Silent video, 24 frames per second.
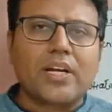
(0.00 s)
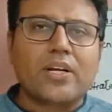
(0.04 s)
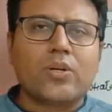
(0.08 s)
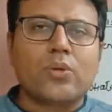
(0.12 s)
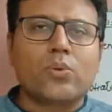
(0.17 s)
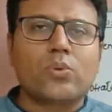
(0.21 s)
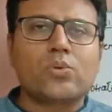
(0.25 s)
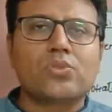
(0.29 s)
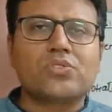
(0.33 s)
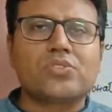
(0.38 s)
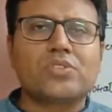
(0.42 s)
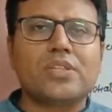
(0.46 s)

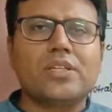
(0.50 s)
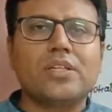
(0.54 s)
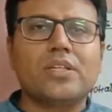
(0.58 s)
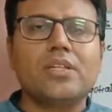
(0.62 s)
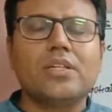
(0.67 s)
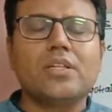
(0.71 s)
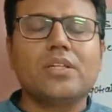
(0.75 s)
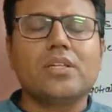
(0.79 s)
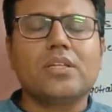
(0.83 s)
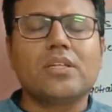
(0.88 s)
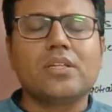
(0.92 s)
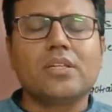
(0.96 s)
endorsee
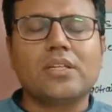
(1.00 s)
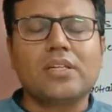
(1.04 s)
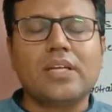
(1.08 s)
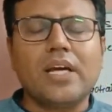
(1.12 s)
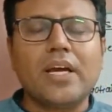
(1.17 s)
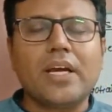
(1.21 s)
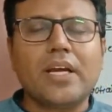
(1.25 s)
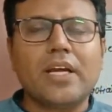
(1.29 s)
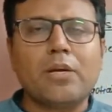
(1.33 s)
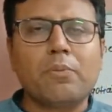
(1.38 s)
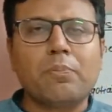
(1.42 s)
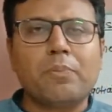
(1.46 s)

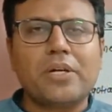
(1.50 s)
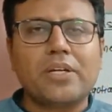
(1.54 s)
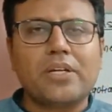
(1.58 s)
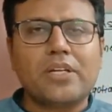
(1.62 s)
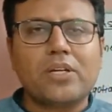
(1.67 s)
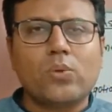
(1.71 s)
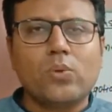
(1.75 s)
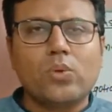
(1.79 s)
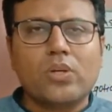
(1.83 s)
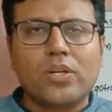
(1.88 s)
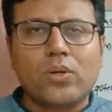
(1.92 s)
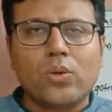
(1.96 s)
ya ek
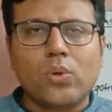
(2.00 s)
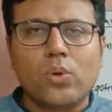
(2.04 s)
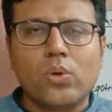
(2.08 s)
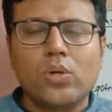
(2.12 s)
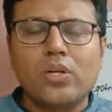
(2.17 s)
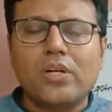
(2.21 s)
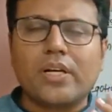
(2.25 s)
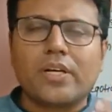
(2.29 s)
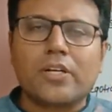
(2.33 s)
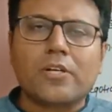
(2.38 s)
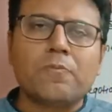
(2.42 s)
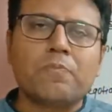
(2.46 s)
particular
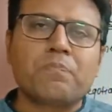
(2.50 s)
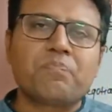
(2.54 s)
holder